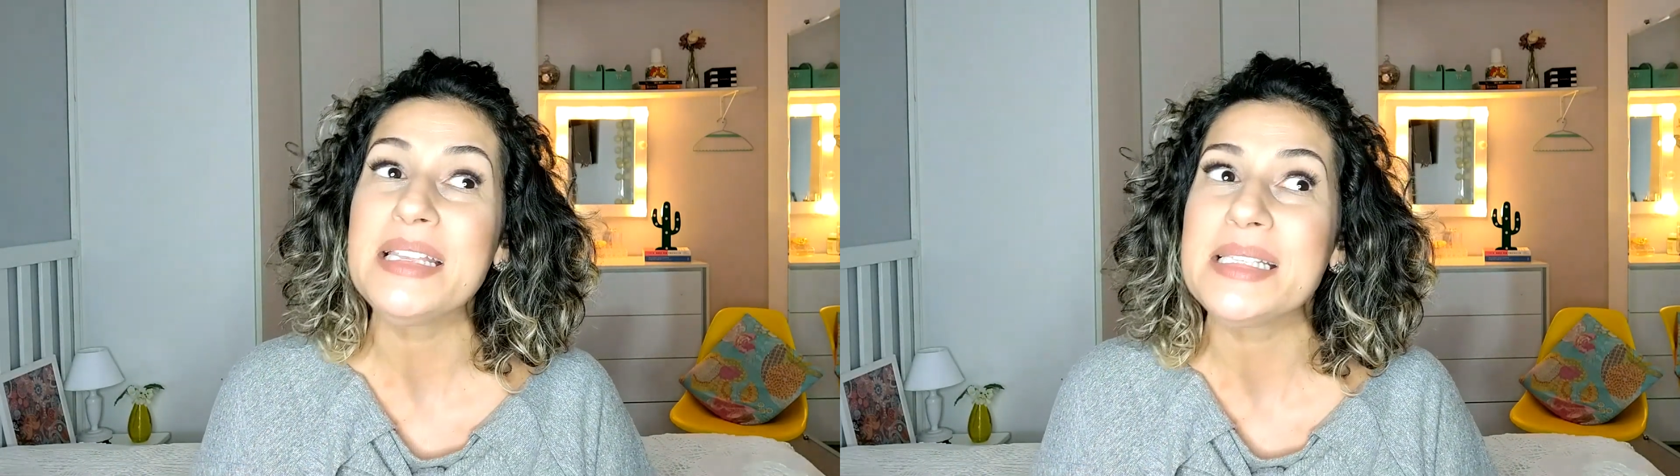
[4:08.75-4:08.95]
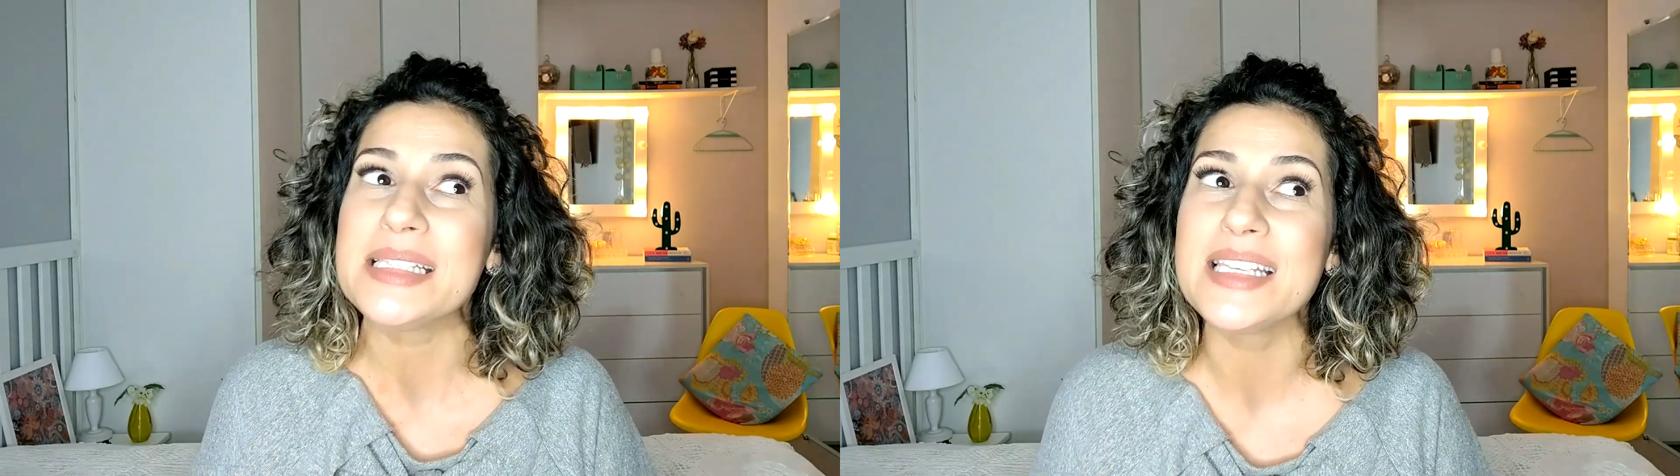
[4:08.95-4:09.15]

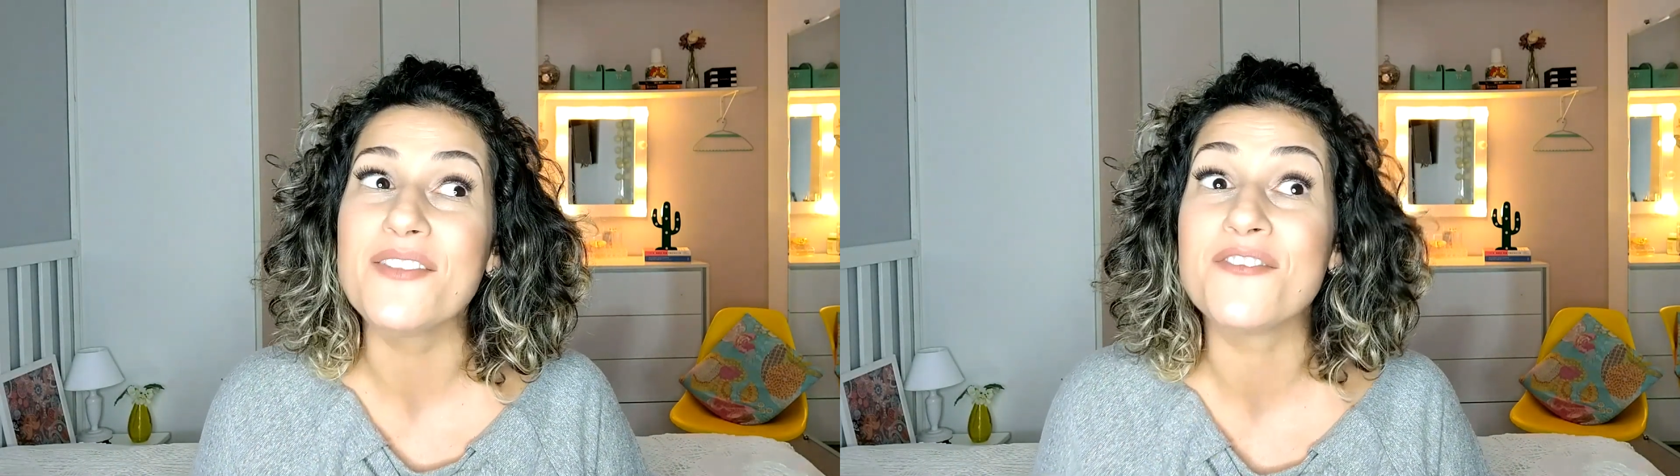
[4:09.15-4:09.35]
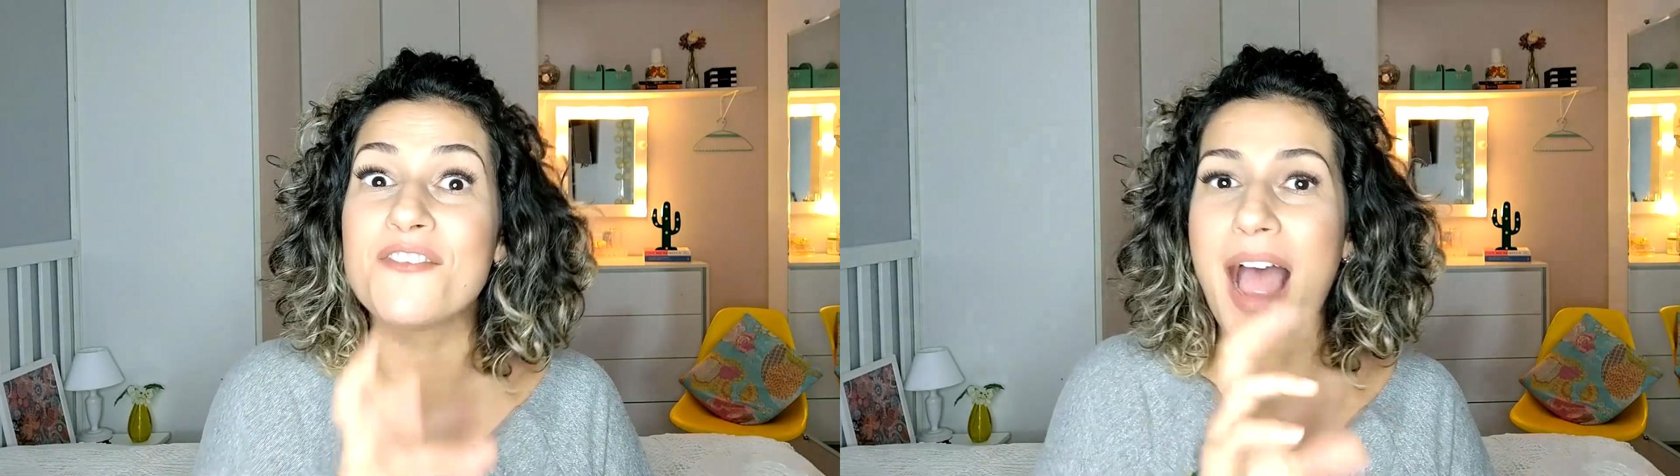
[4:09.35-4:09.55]
se
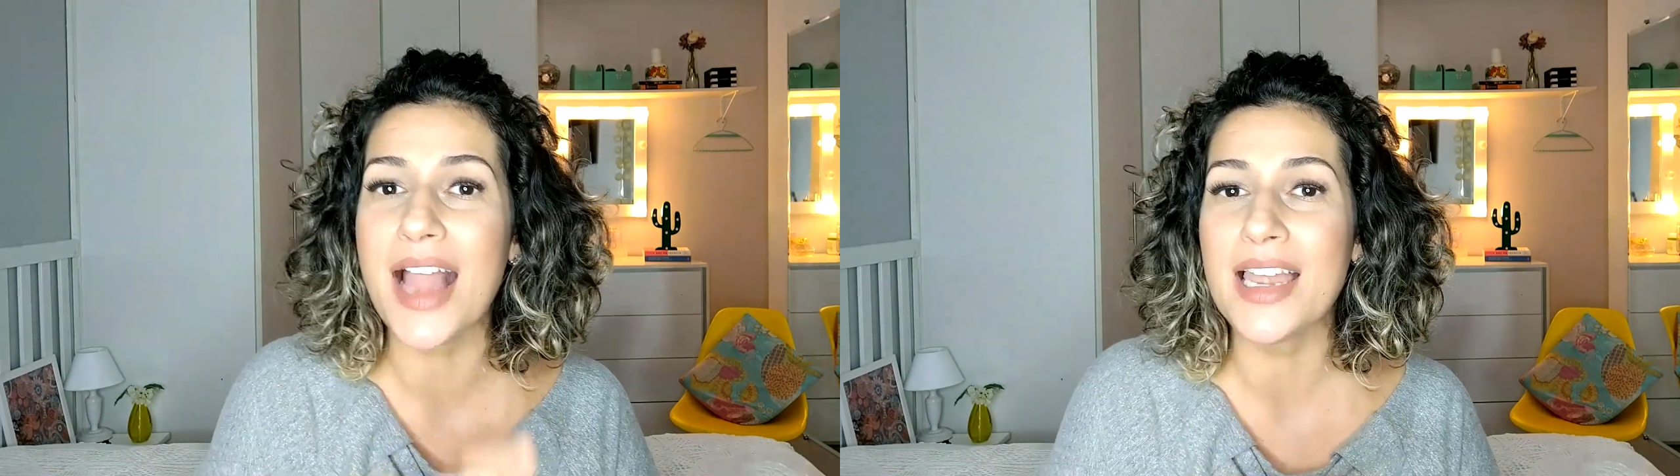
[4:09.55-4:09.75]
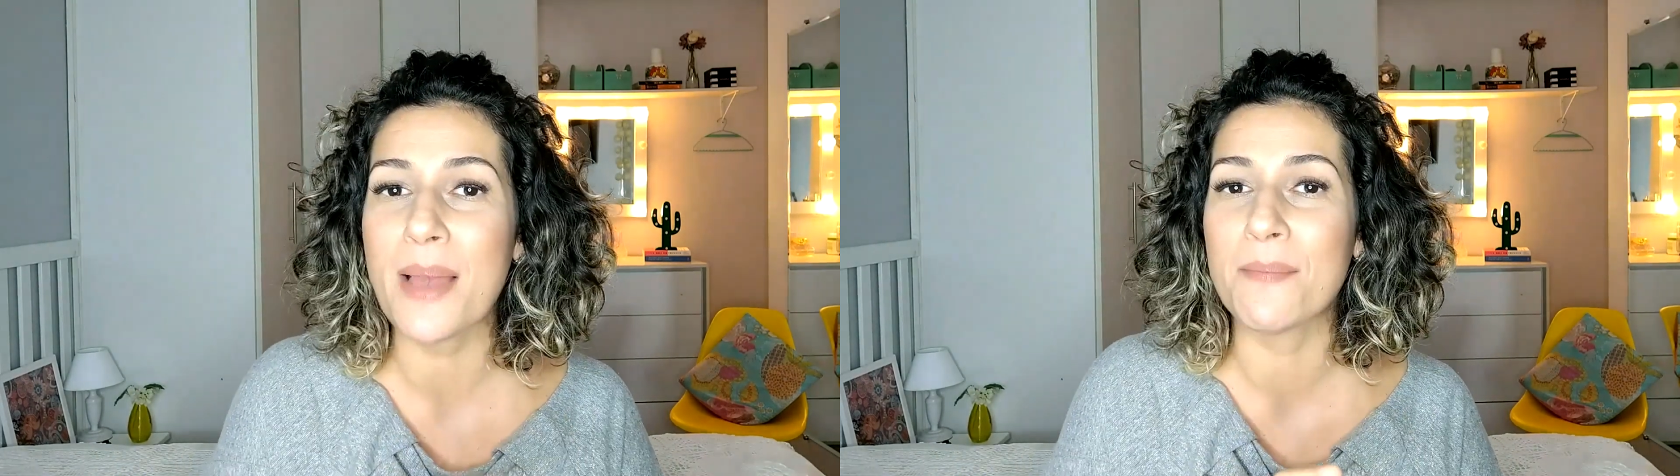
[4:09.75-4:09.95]

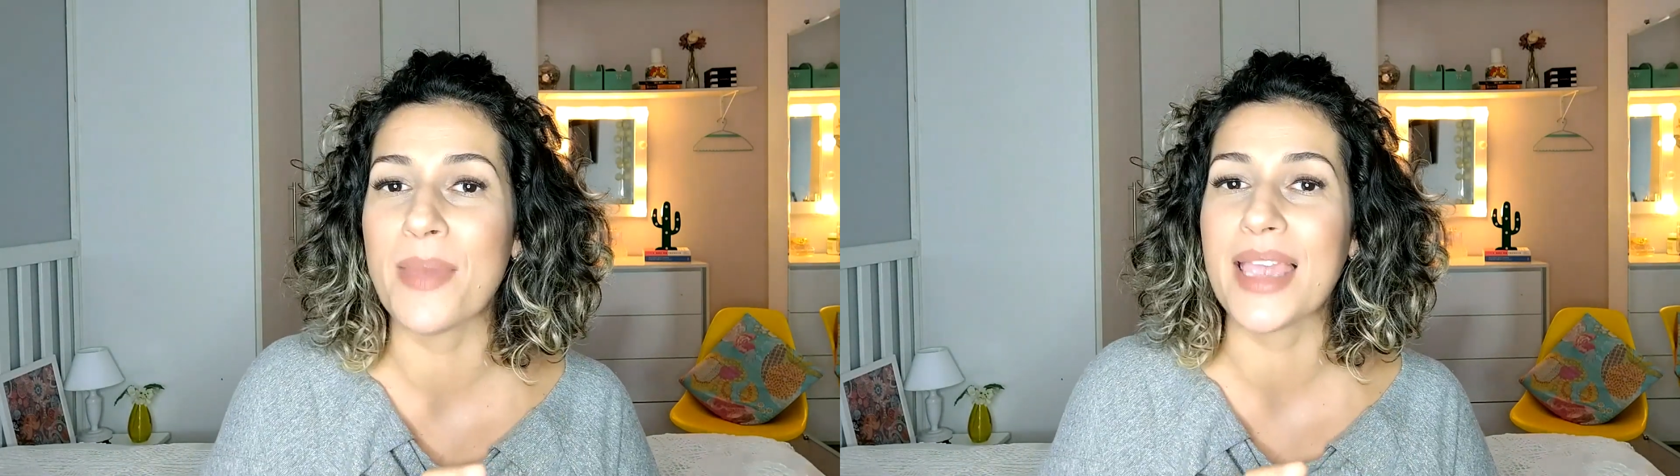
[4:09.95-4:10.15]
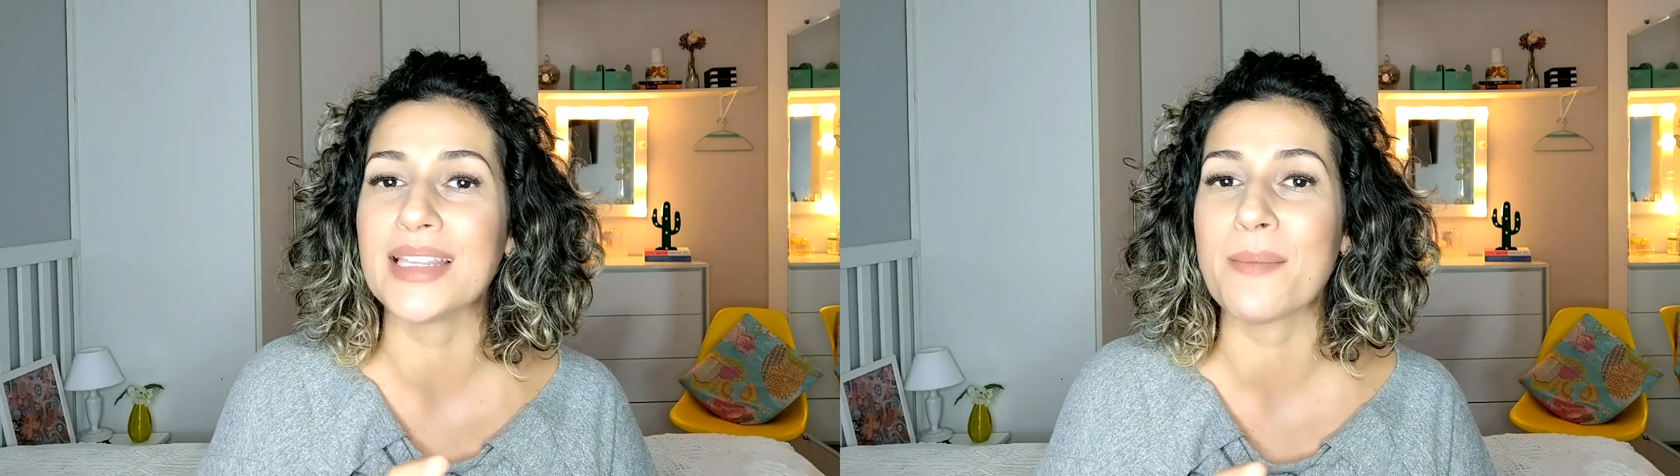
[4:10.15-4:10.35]
vale a
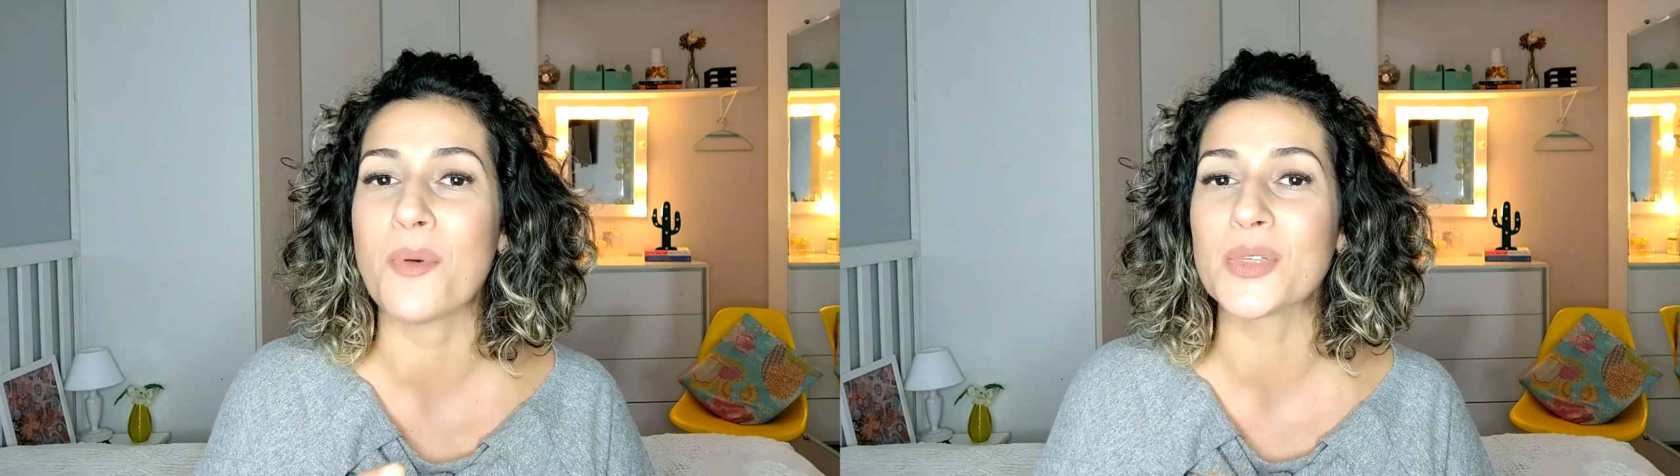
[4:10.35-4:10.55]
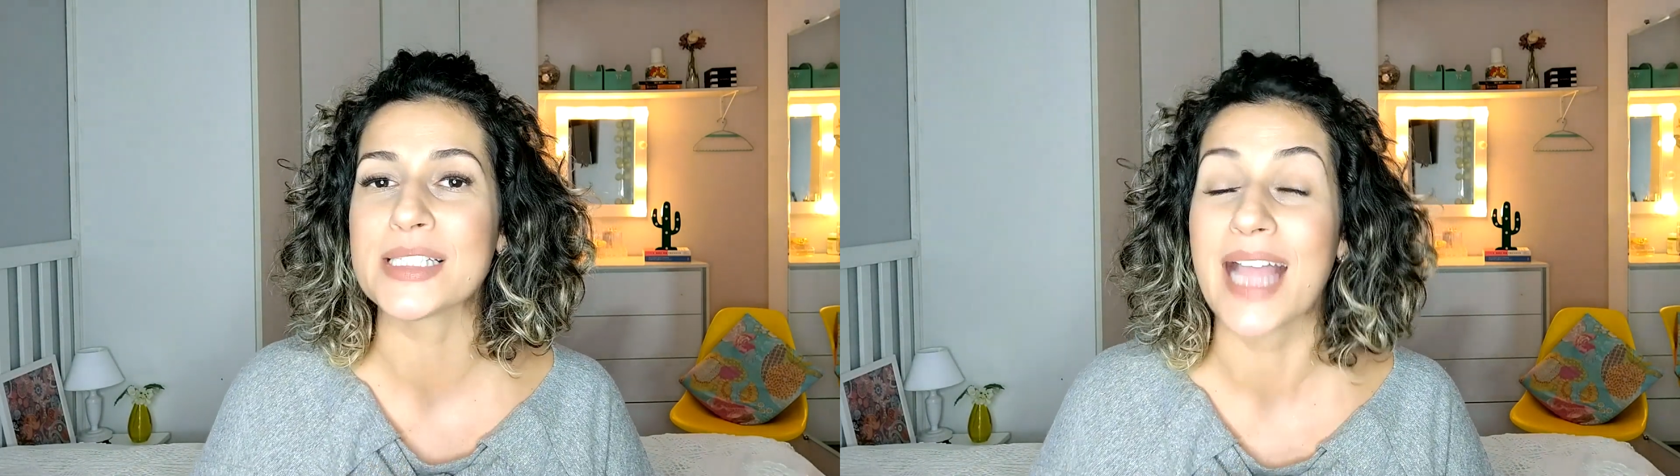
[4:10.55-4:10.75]
pena
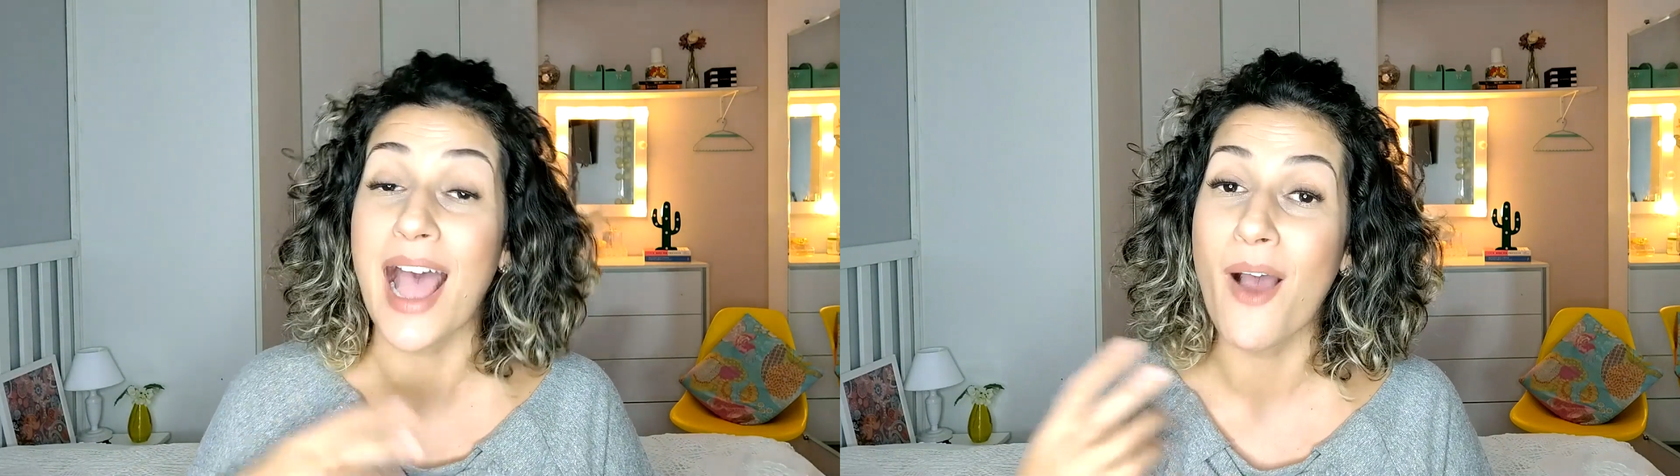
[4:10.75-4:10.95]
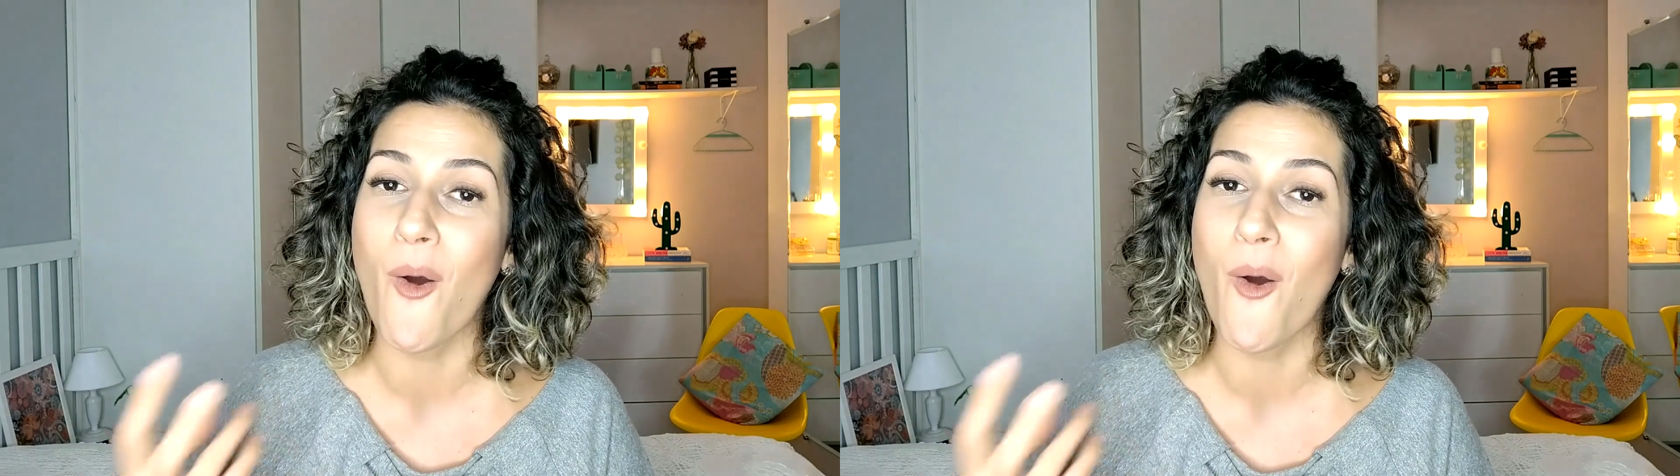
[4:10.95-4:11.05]
postar